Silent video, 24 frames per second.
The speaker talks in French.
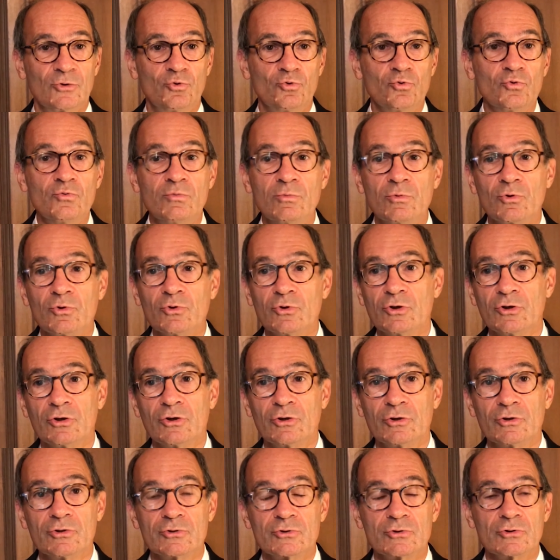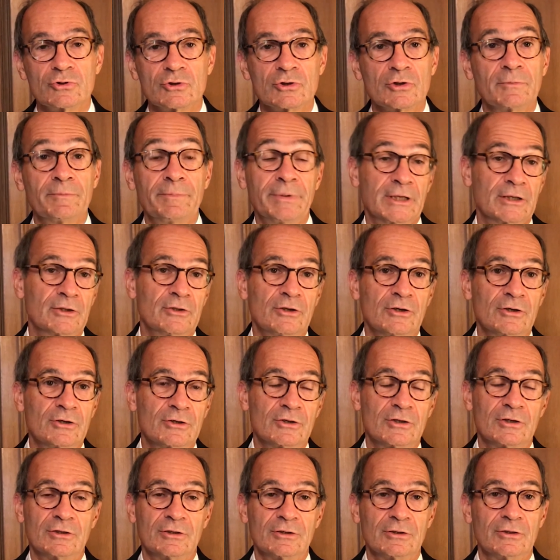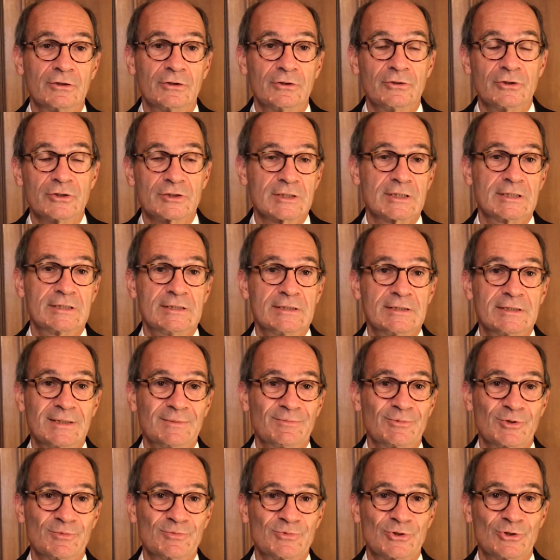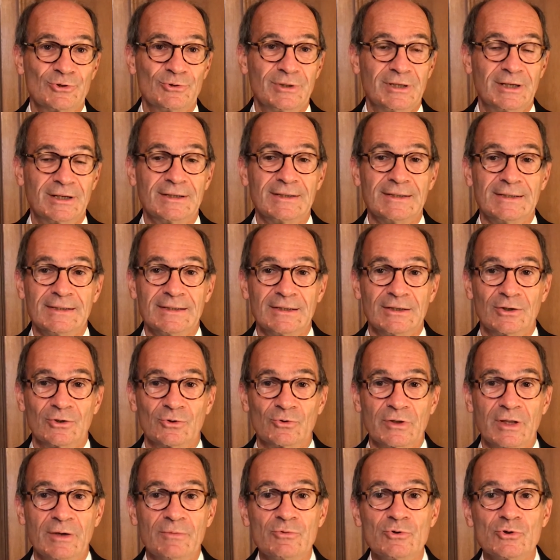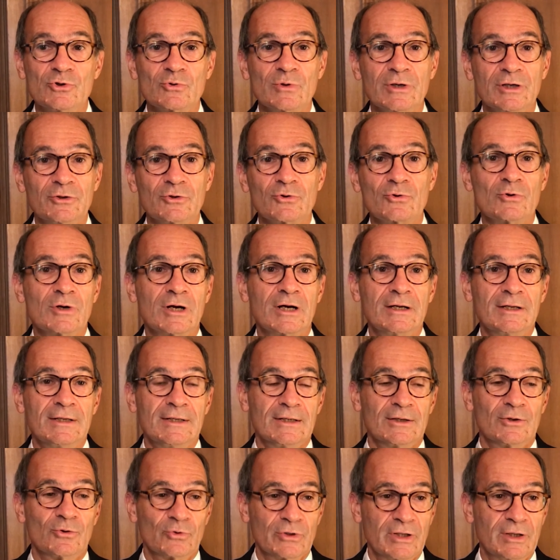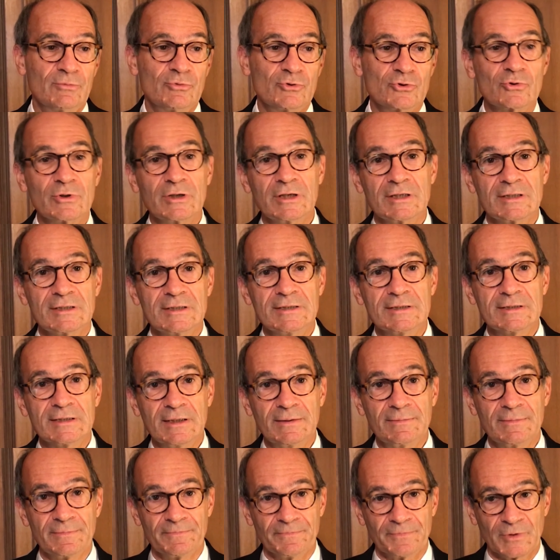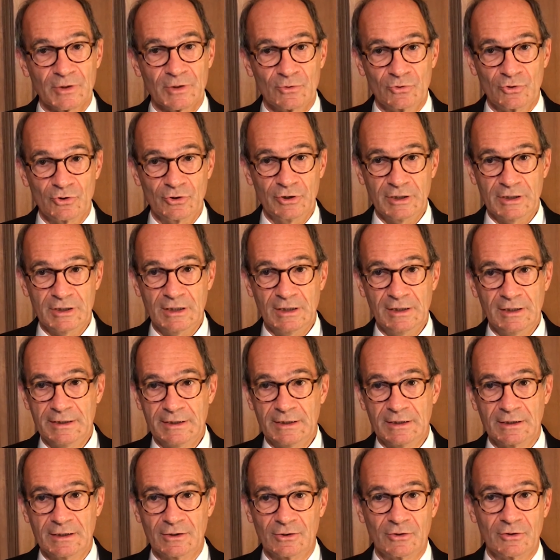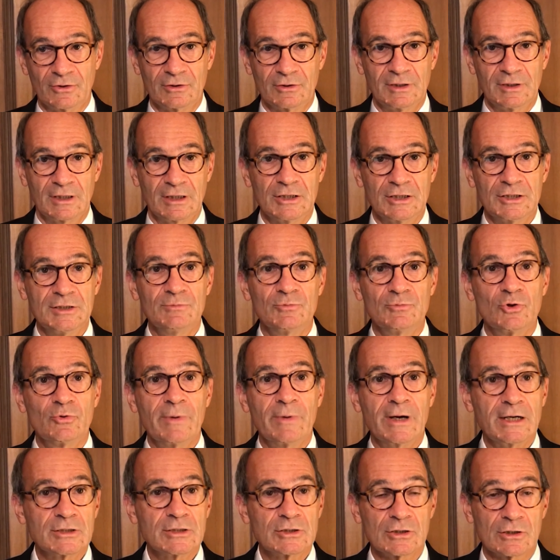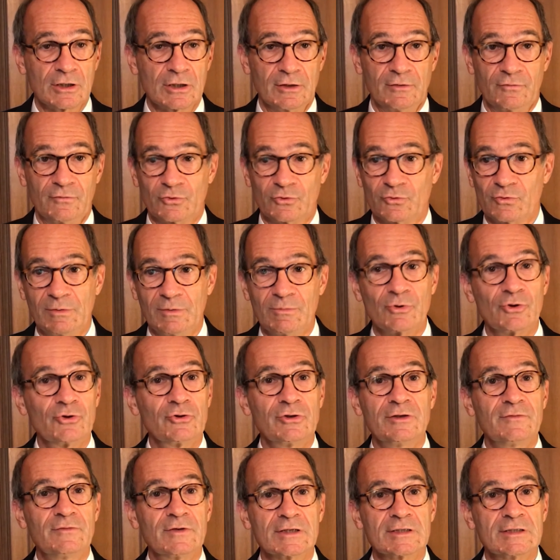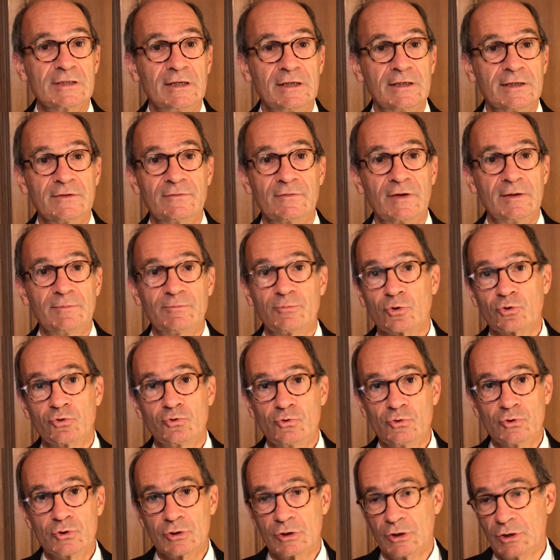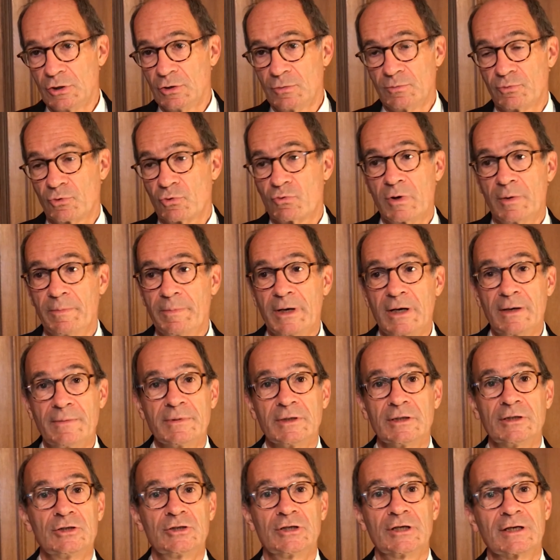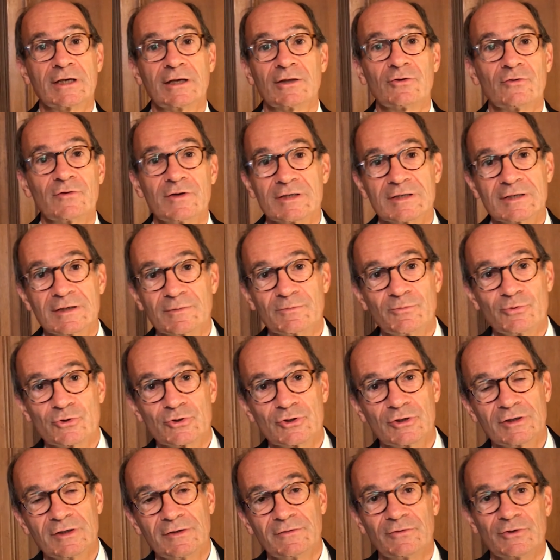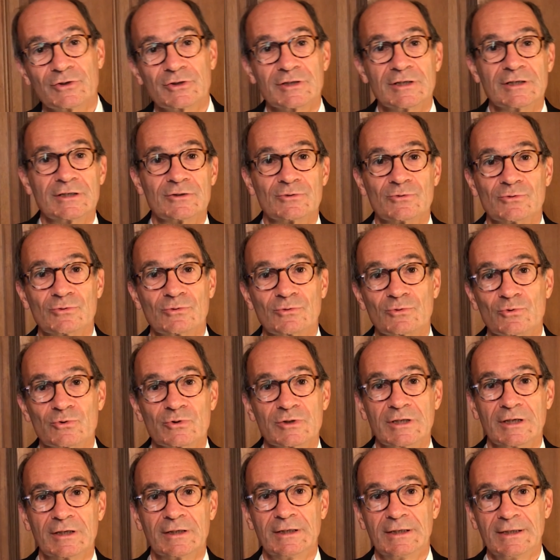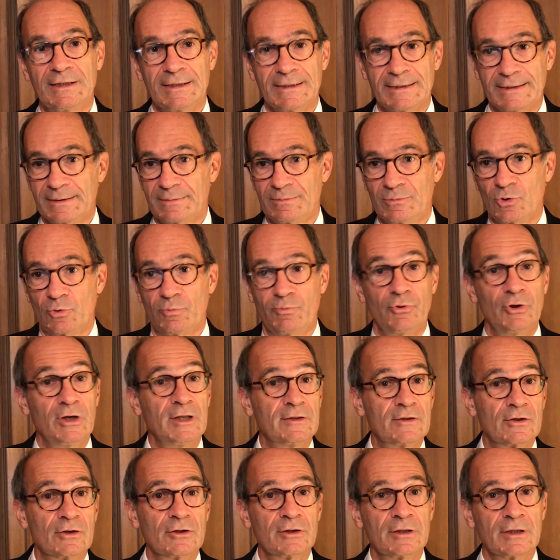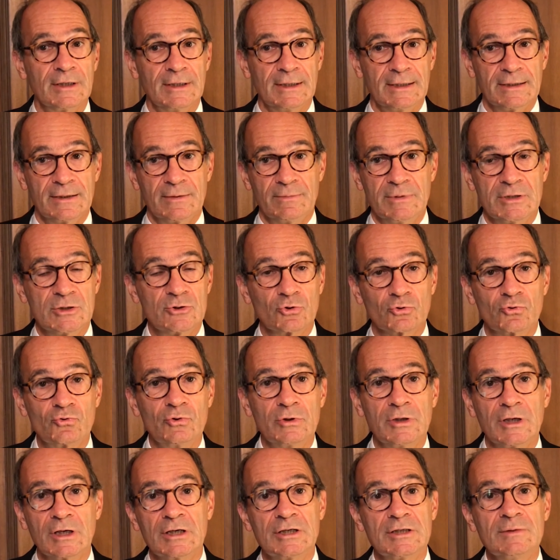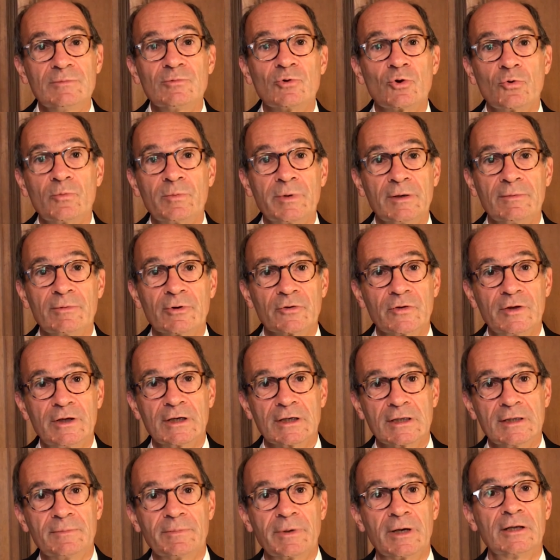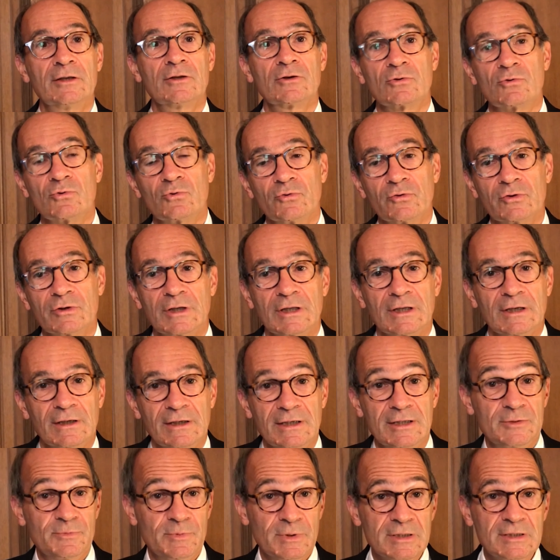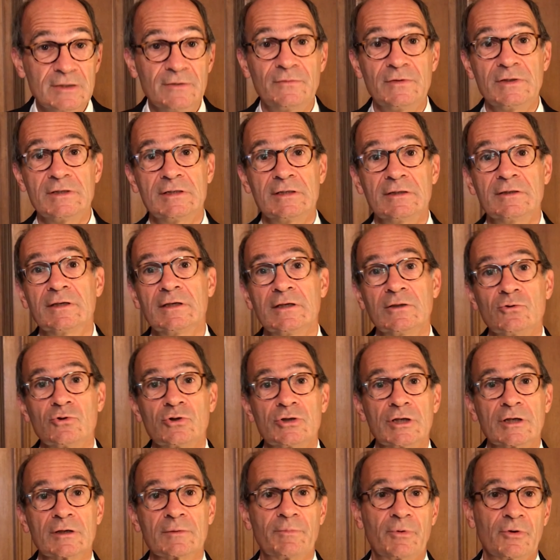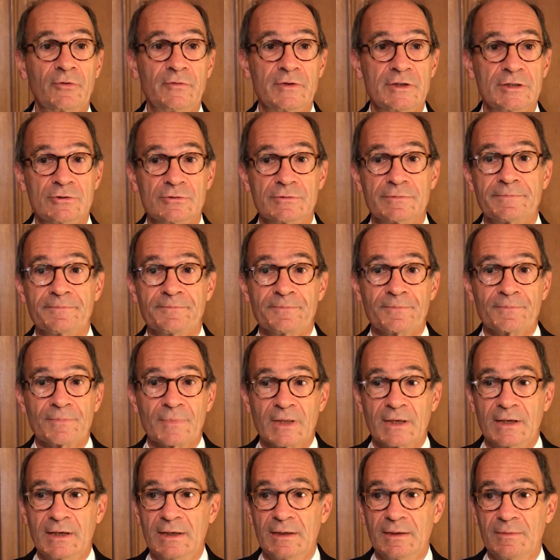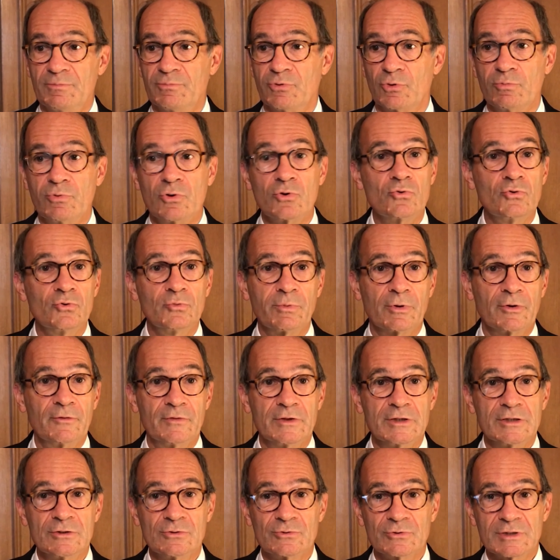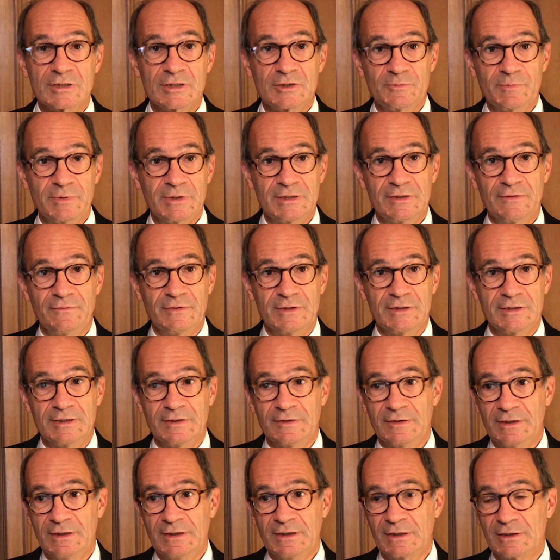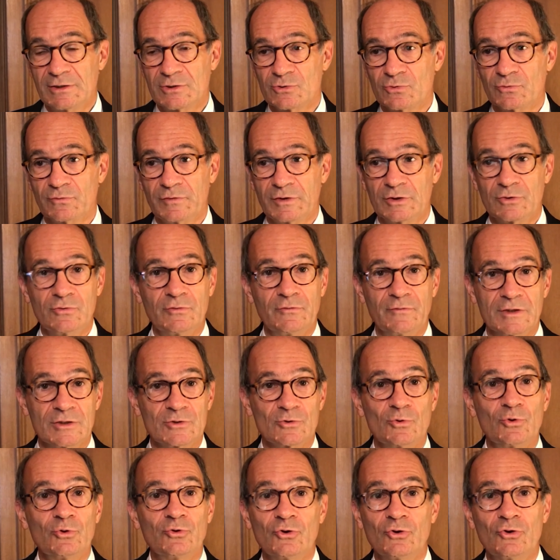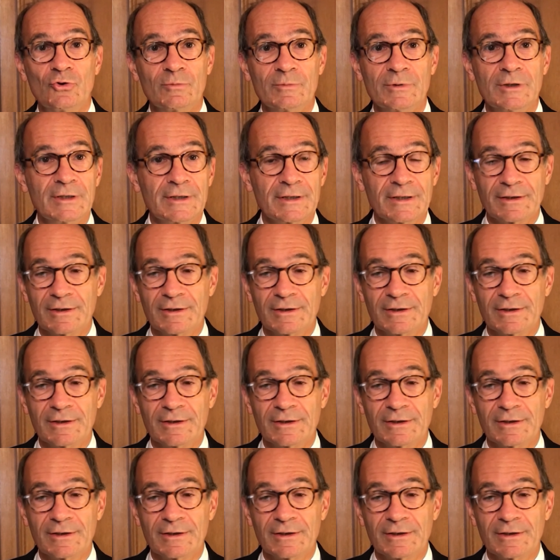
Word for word: Tout le monde se sent perdant dans un système comme celui-là. On a besoin de quoi On a besoin d'un système dans lequel il y ait euh, des régimes de base, éventuellement universels, qui valent pour tous, pourquoi pas, mais déjà 85% des Français sont concernés, mais on peut l'étendre, mais surtout des régimes complémentaires qui prennent en compte les spécificités de chaque profession. Et pour beaucoup de professions, ces spécificités, elles sont vécues de façon autonome.